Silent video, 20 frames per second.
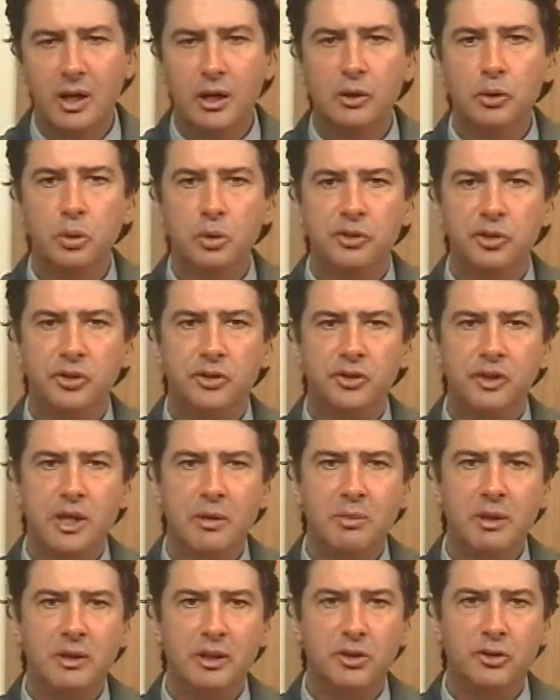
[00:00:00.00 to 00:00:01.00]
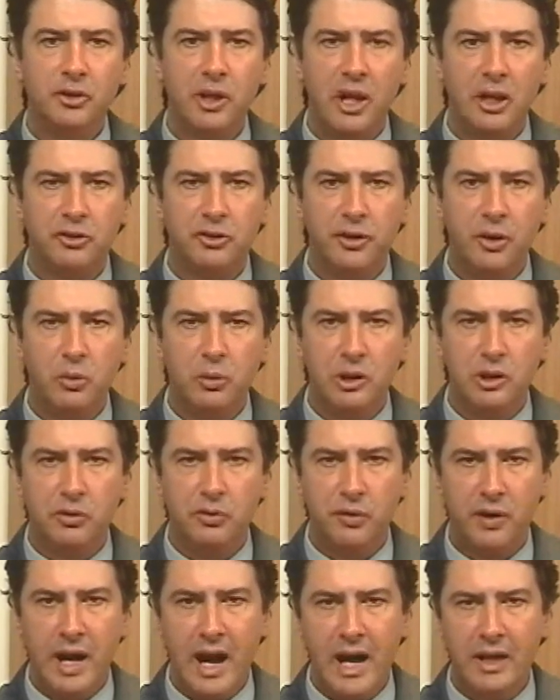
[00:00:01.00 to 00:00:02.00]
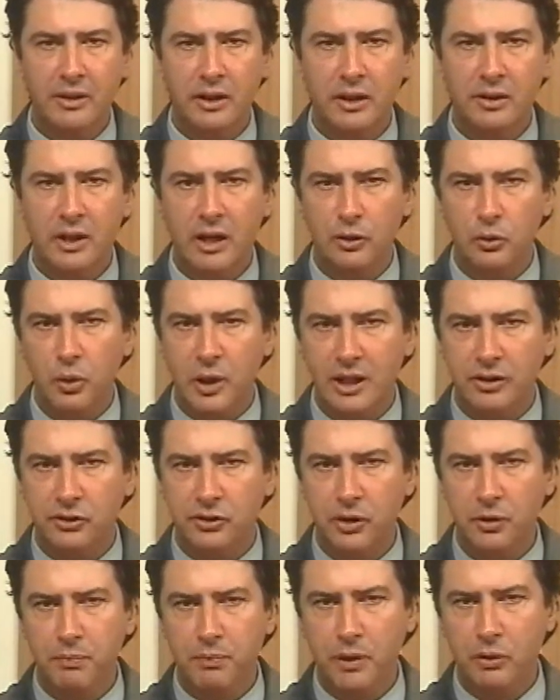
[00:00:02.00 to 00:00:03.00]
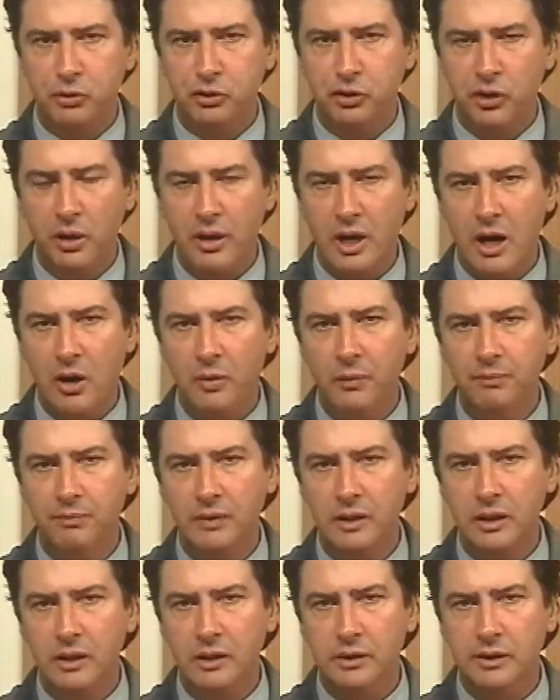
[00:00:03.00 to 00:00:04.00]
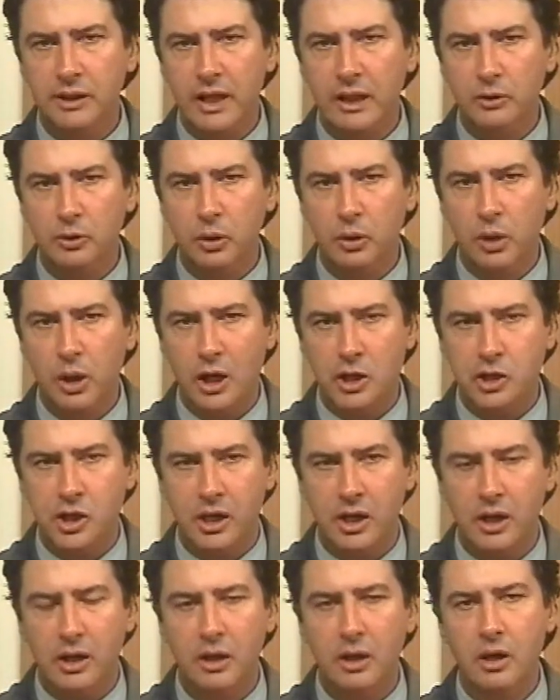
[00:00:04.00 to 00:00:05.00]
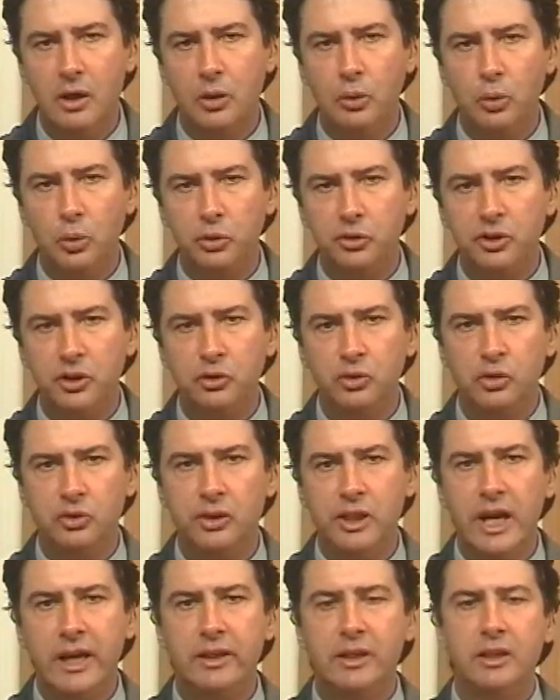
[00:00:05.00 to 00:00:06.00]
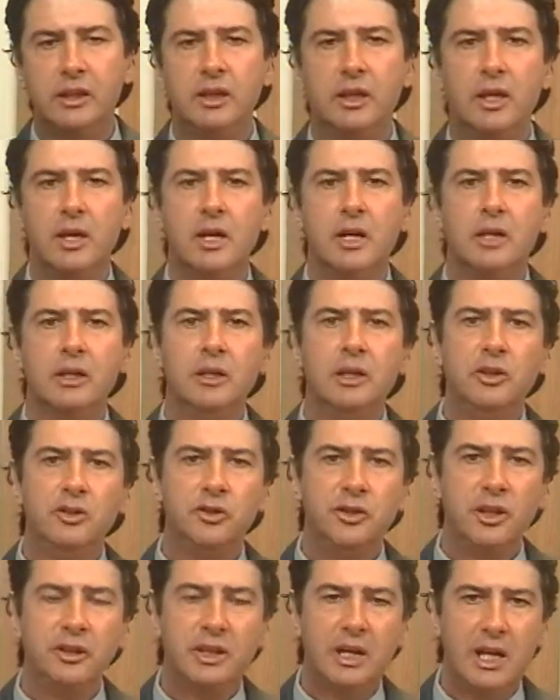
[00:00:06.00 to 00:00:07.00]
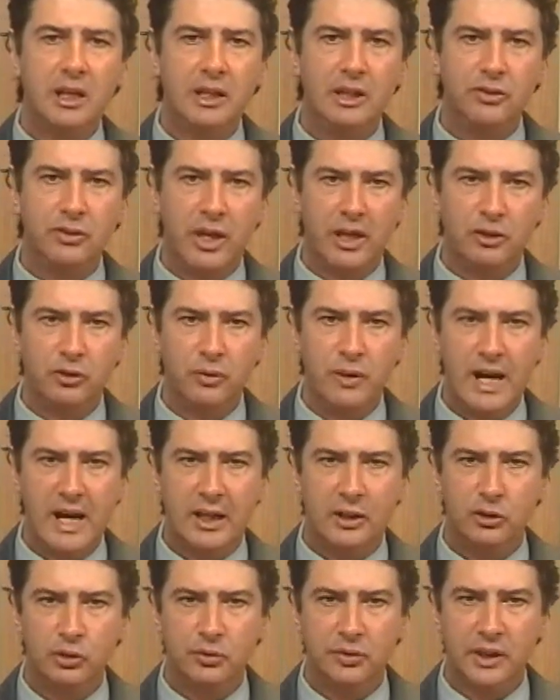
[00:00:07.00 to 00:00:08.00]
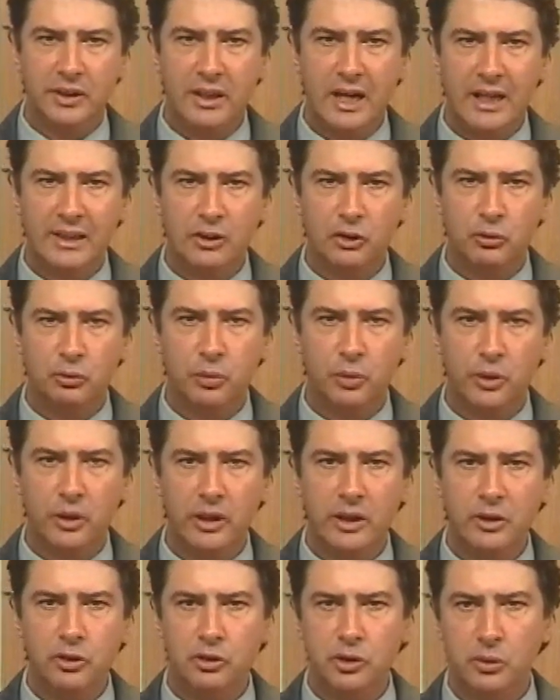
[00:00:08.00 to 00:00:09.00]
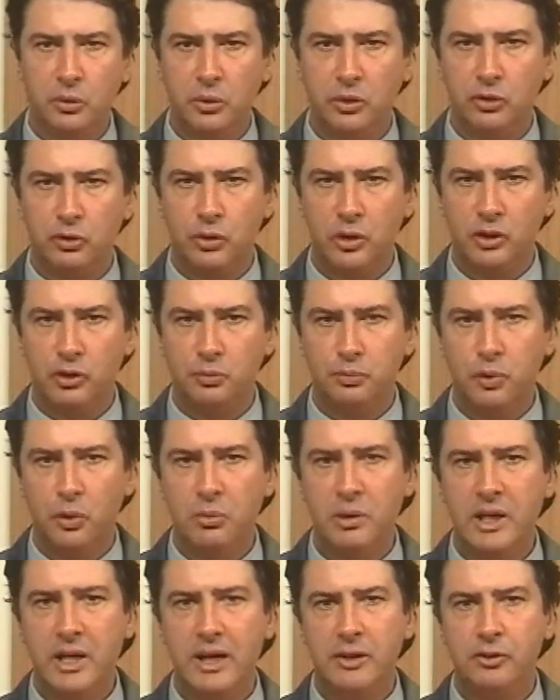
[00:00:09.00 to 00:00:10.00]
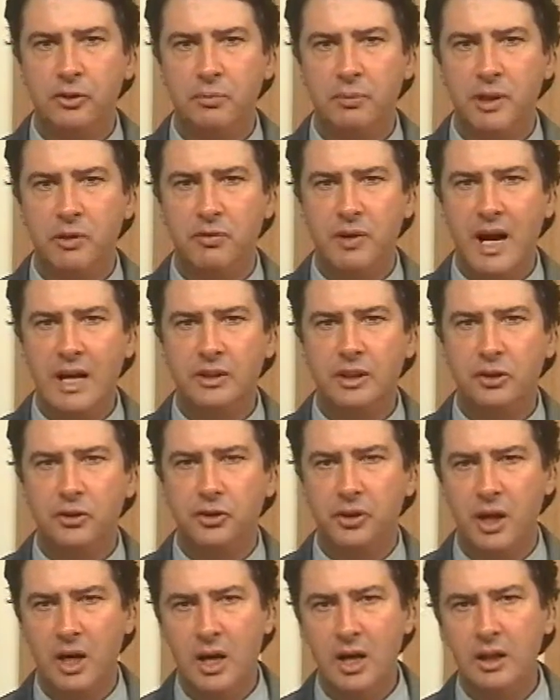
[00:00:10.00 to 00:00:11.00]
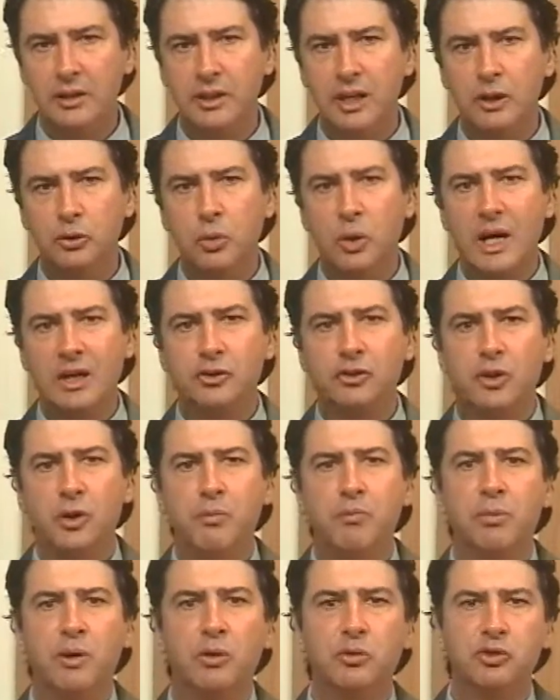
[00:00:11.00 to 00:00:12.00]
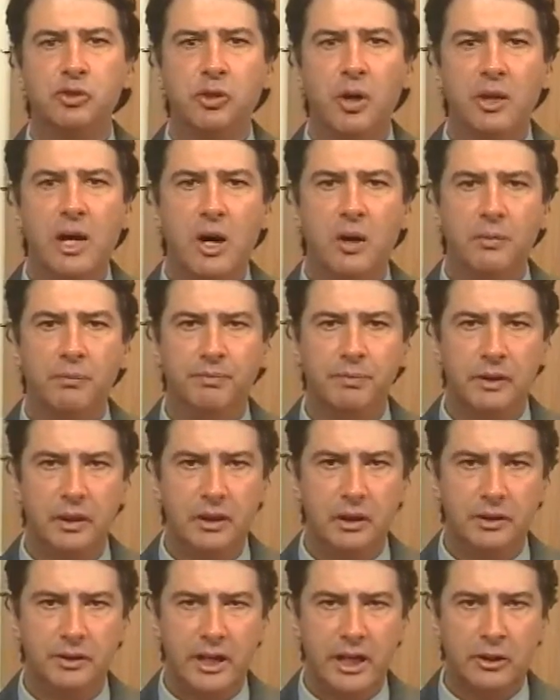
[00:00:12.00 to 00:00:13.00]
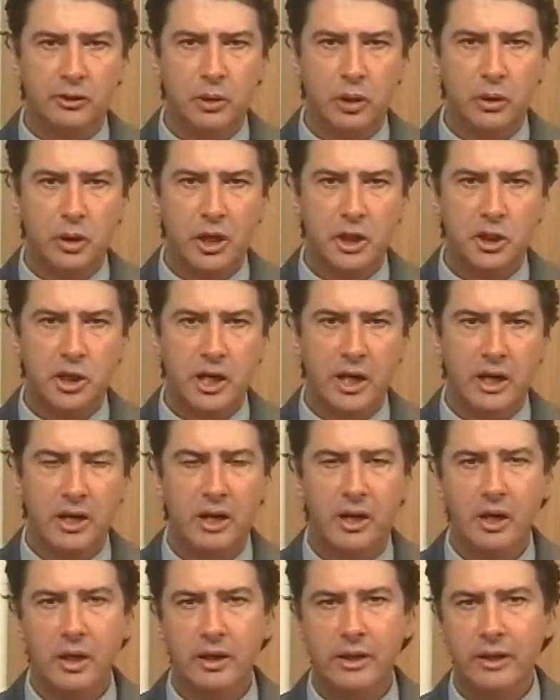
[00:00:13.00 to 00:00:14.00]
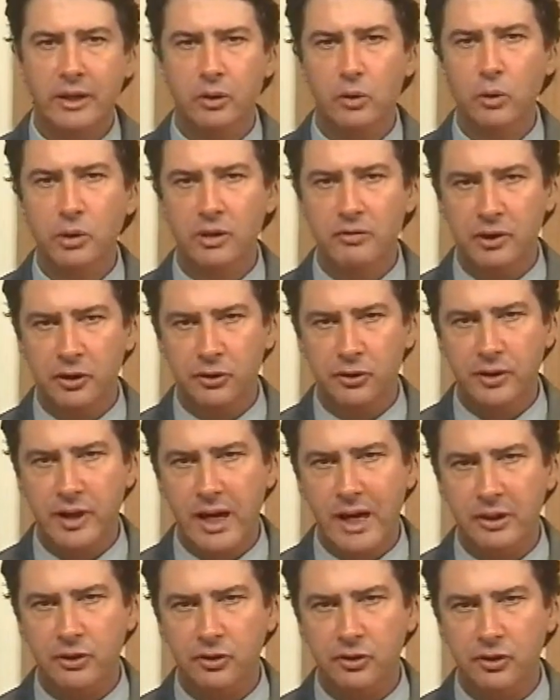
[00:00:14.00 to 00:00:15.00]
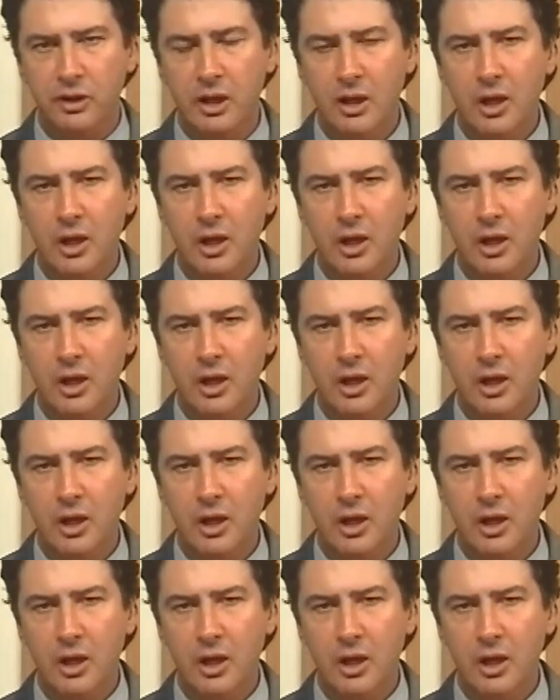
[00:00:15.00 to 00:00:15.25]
do Sistema de Seleção Unificada da Educação Profissional e Tecnológica, o SISUTEC, que centraliza as vagas ofertadas por instituições públicas e privadas de educação profissional e tecnológica e universidades.